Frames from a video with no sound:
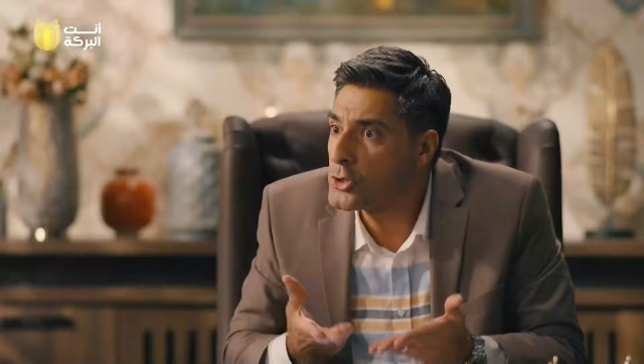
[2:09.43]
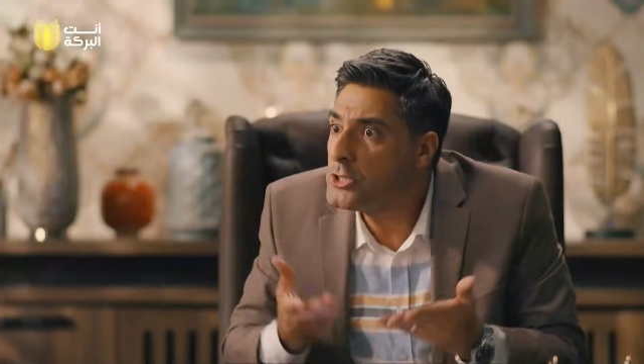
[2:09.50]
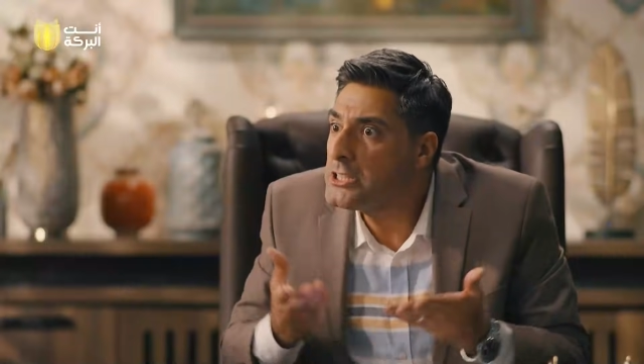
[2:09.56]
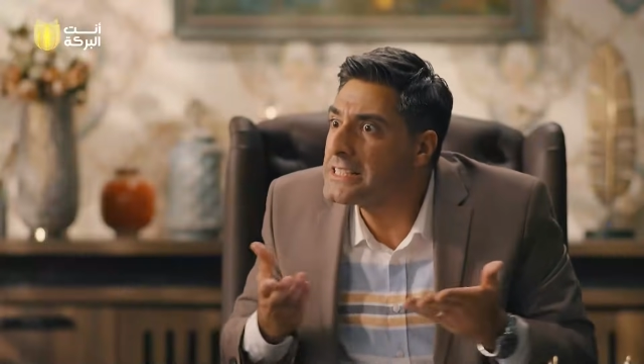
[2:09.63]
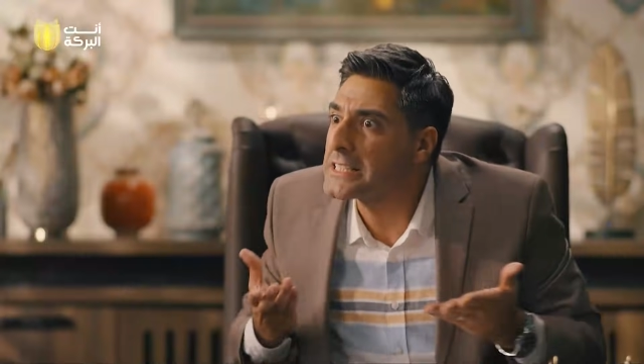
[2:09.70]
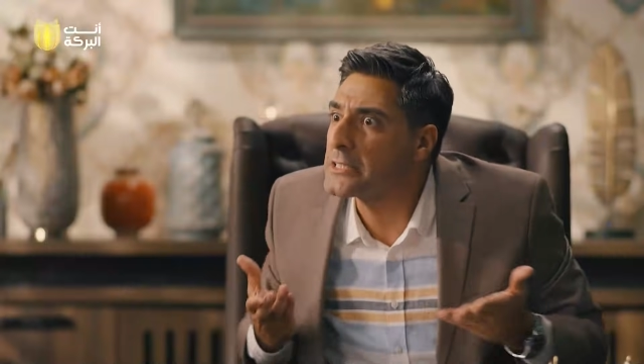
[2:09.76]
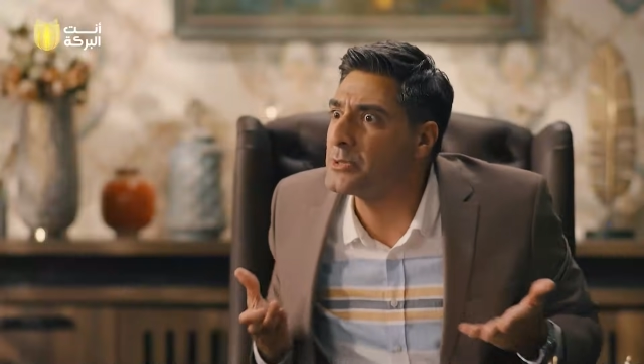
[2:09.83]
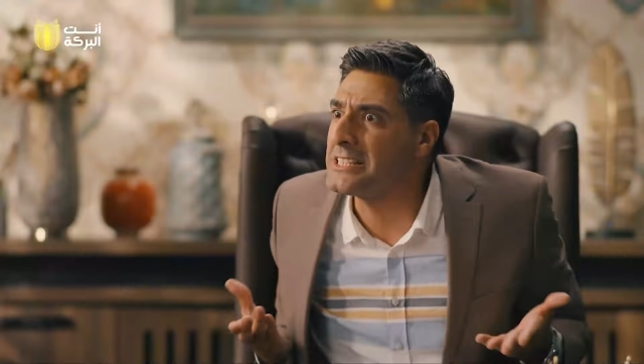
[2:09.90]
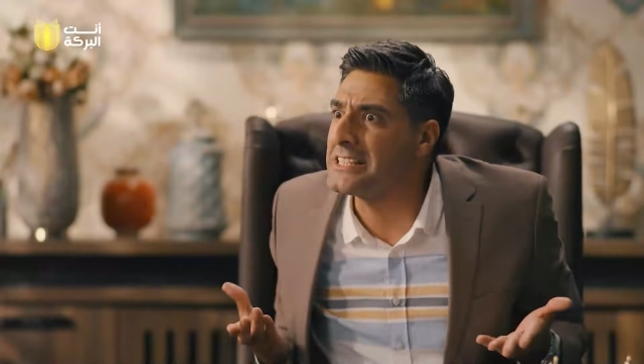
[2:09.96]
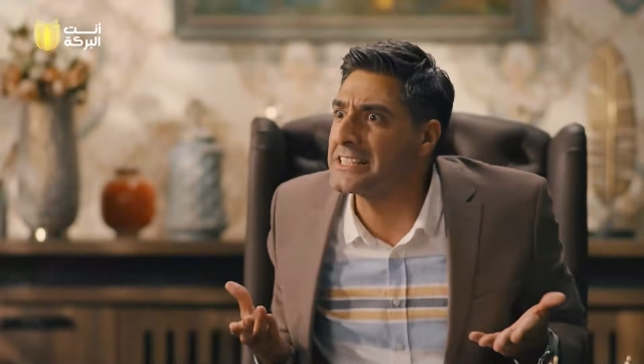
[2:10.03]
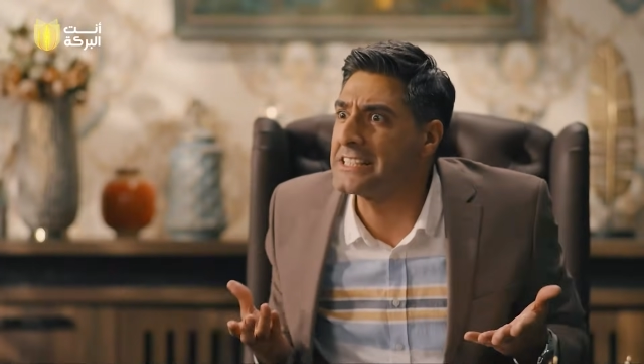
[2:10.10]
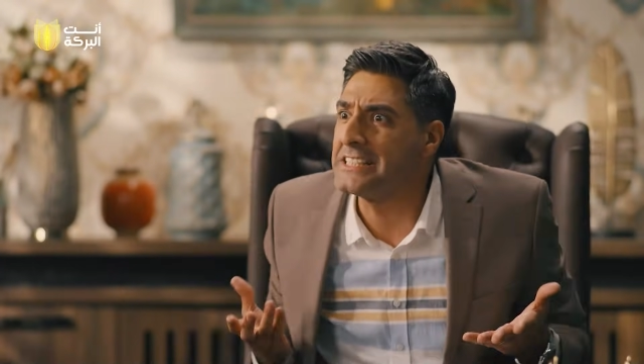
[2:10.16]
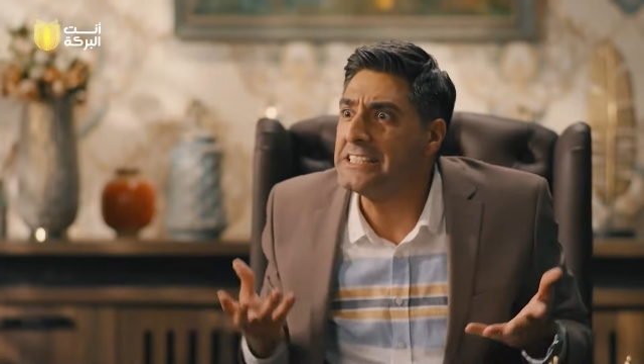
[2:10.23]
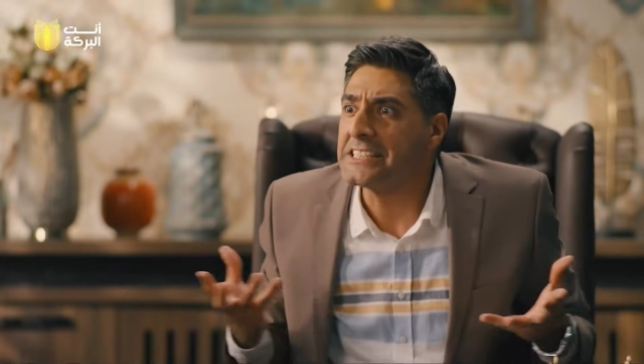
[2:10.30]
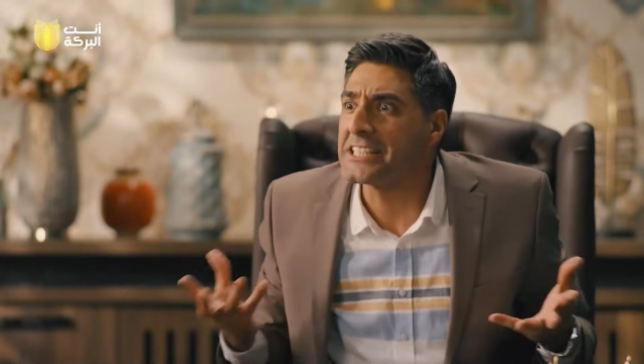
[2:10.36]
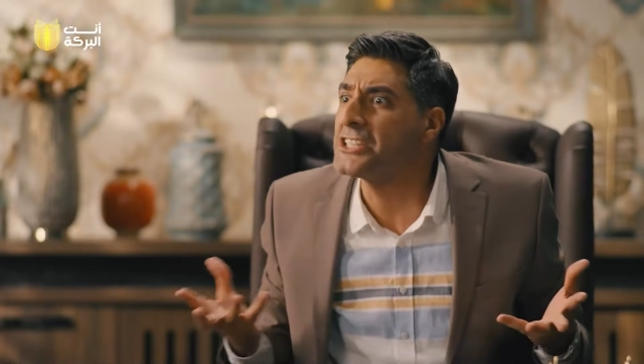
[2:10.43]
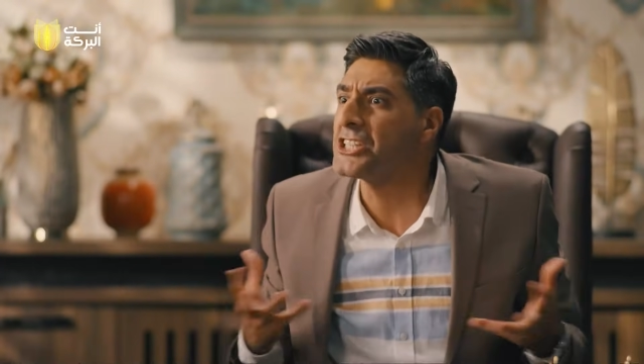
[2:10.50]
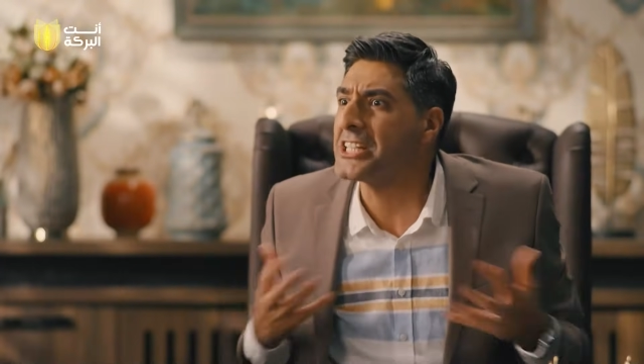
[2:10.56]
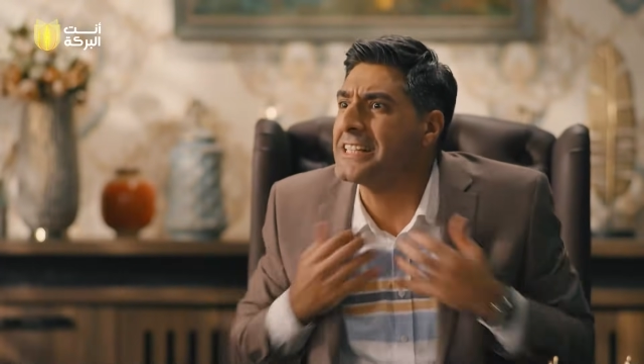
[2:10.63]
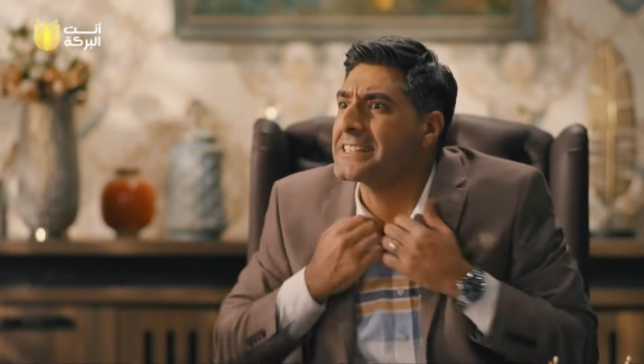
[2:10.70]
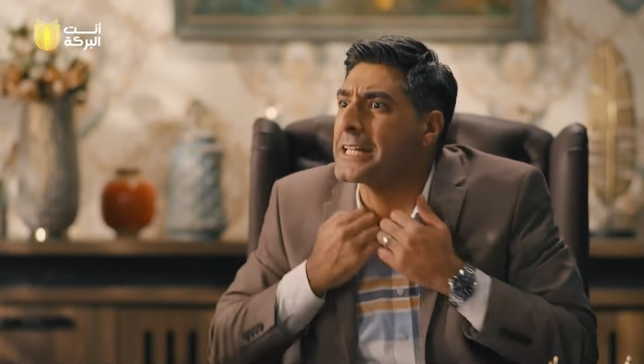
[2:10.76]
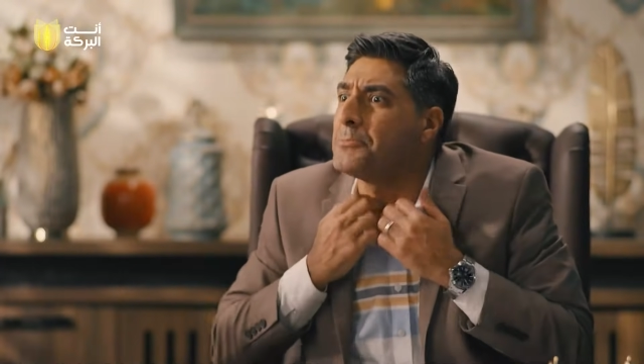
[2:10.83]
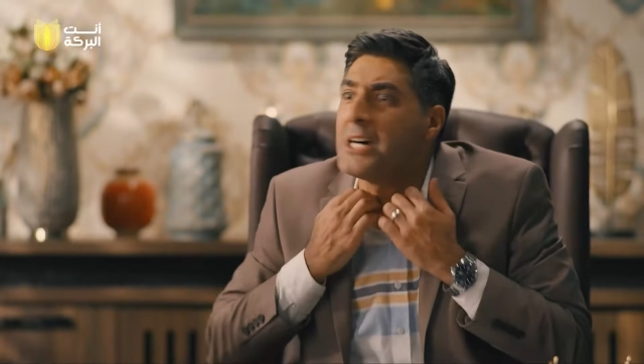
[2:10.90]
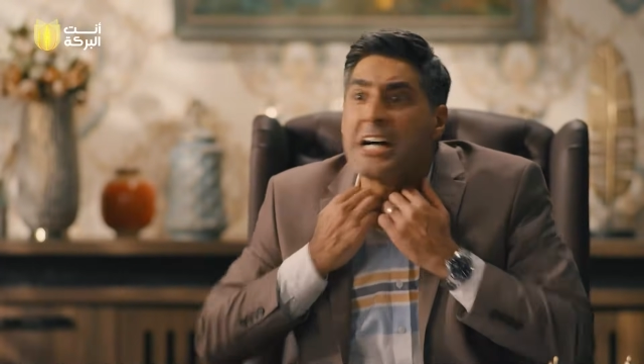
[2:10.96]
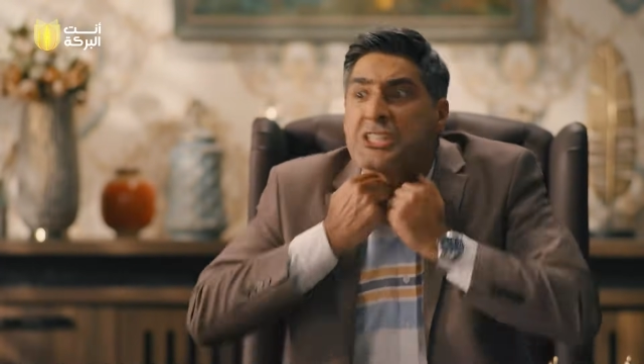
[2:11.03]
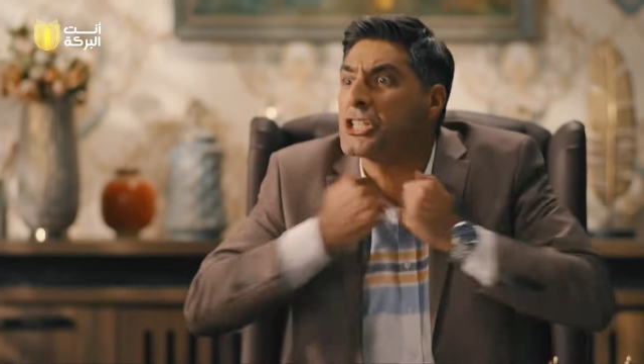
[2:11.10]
شنو دائره لوحدنا رشا راح تخبي